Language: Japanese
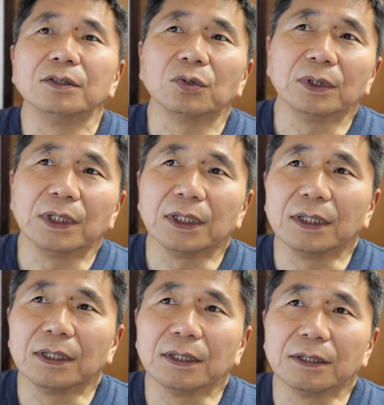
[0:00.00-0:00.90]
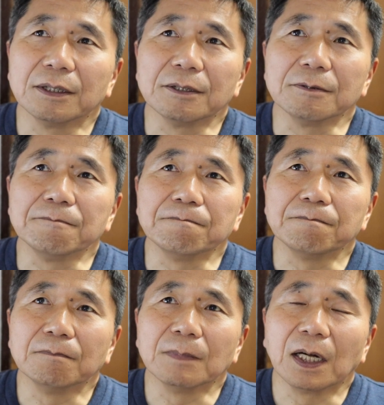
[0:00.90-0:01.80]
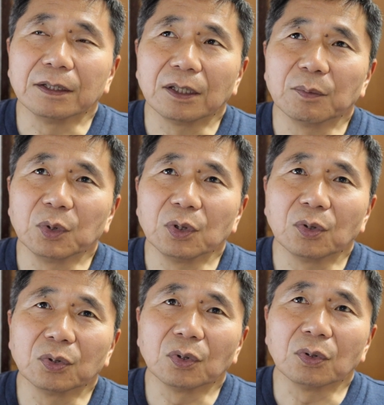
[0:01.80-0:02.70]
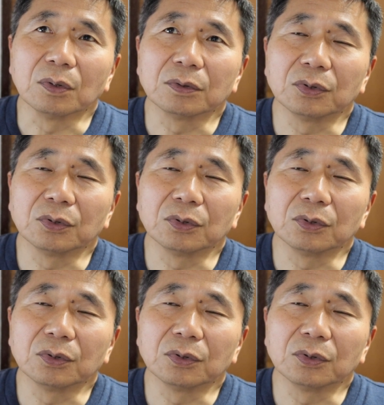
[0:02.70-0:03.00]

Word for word: それで背景もいろいろと